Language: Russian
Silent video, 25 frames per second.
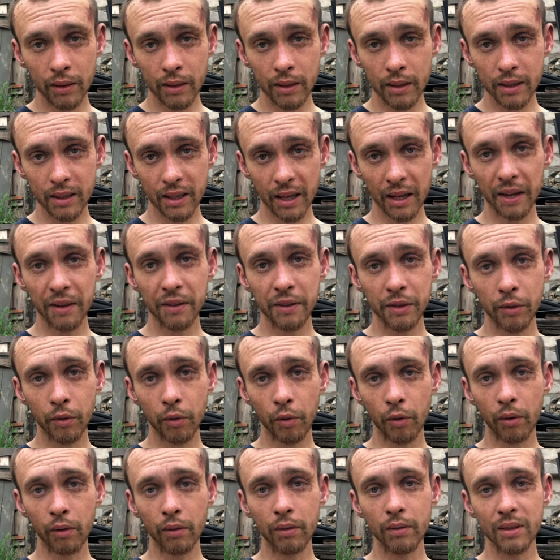скорее
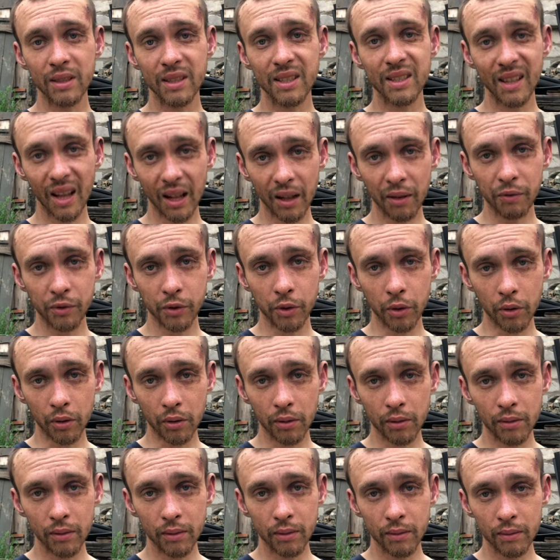всего, знал все
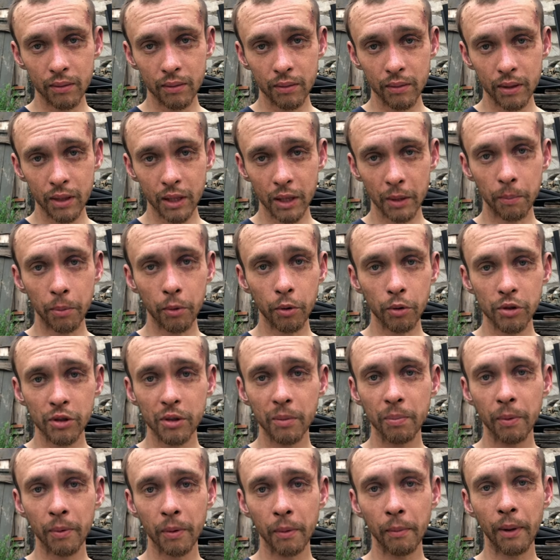и
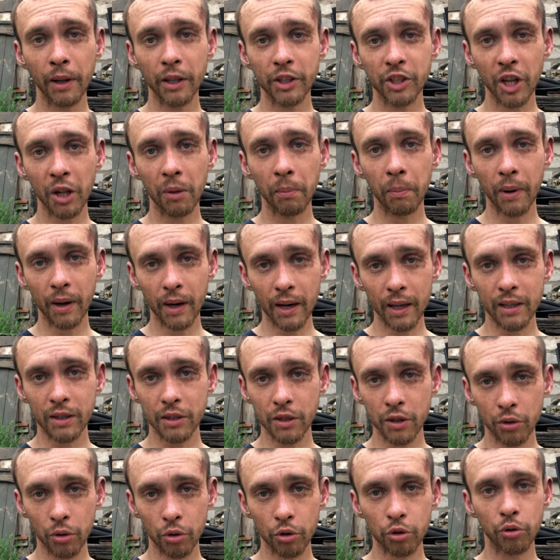просто промолчал по
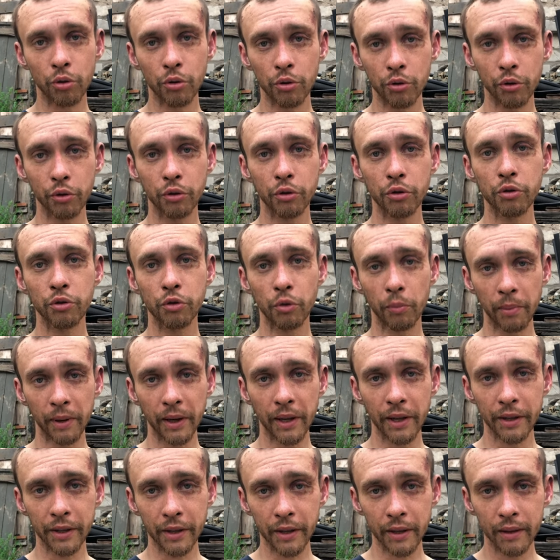рации то, что идет
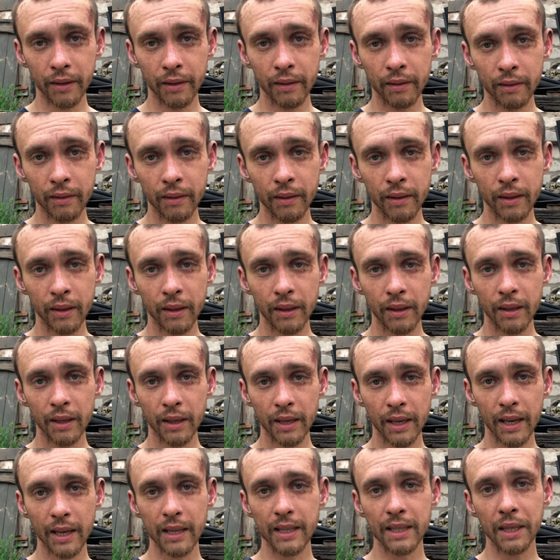наступление –
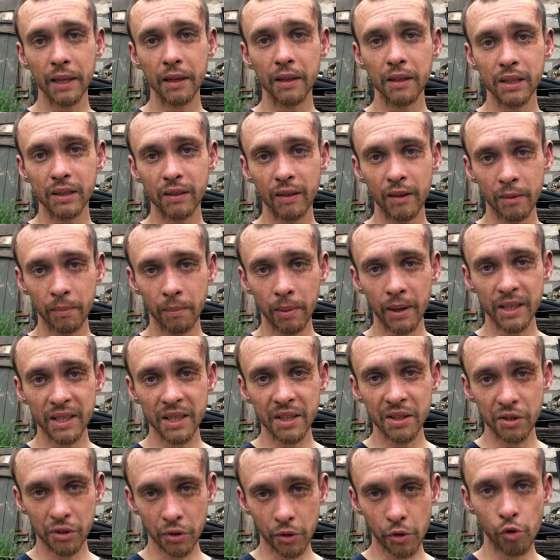я оставил свои
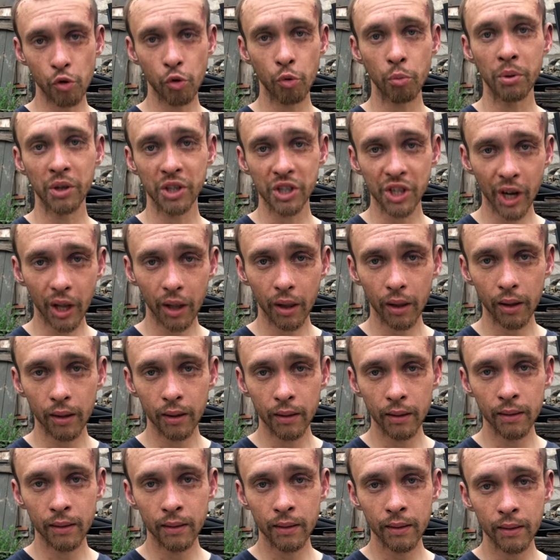позиции и убежал.
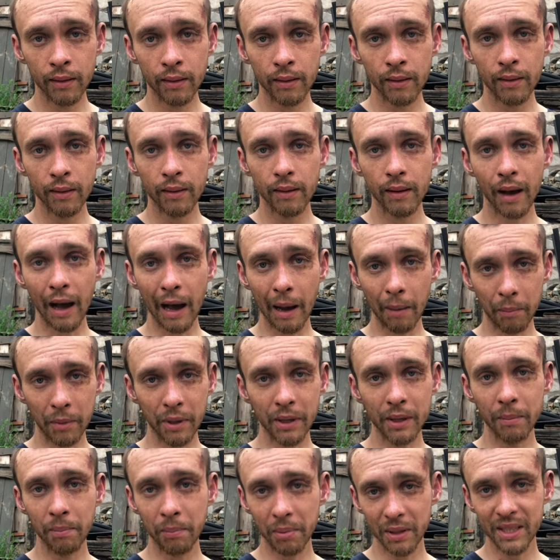А
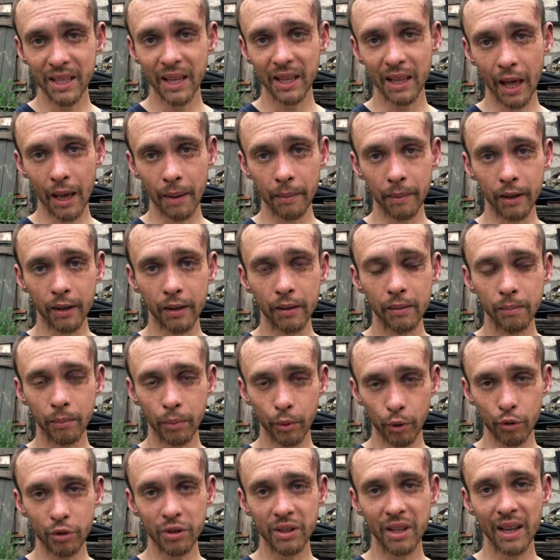мы, пацанами,
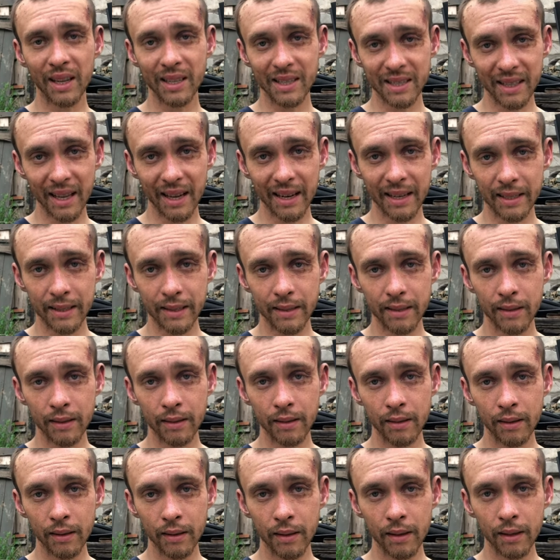просто остались.
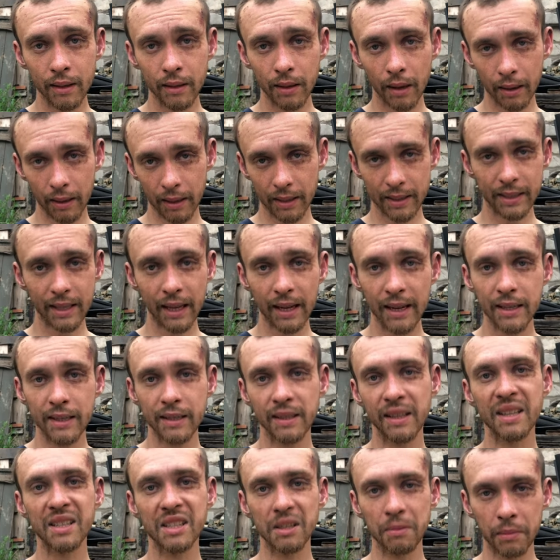
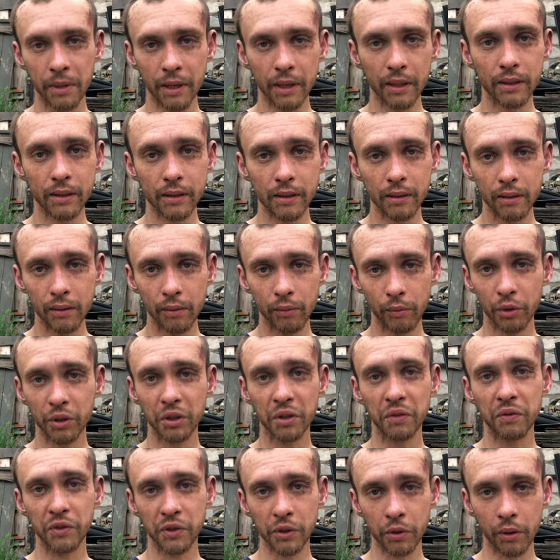Остались на смерть. Вот
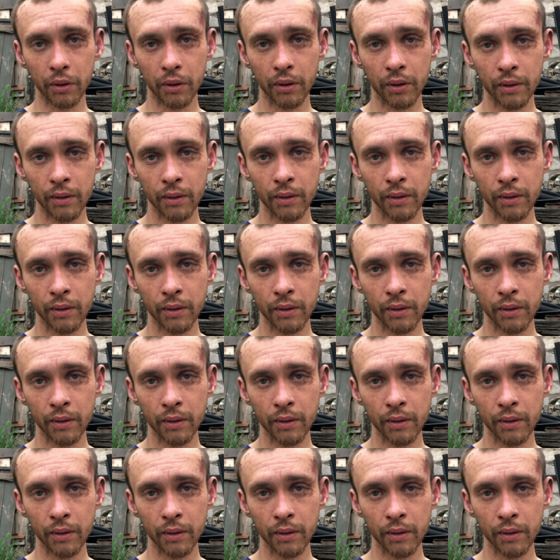и все.